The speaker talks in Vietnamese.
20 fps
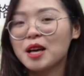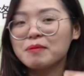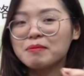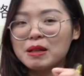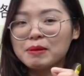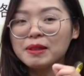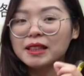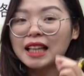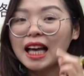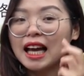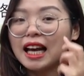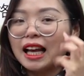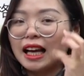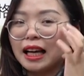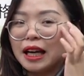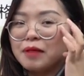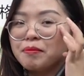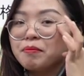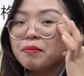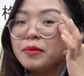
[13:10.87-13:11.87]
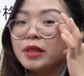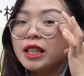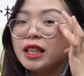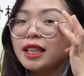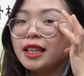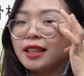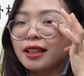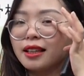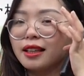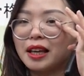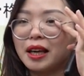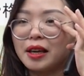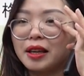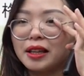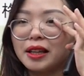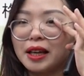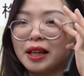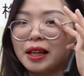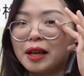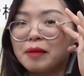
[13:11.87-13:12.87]
mà bư tạ là cái mí
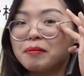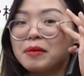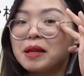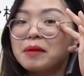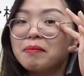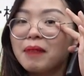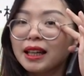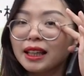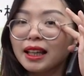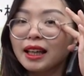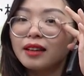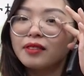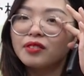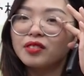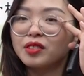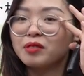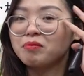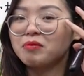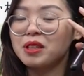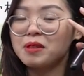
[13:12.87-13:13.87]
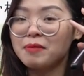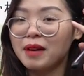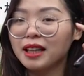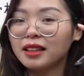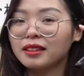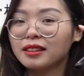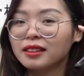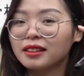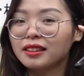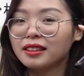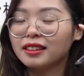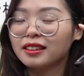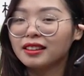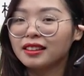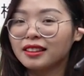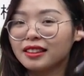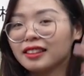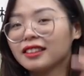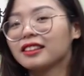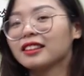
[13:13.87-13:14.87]
cái cái cái mí mắt ấy mí mắt
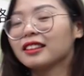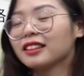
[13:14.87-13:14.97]
ừ.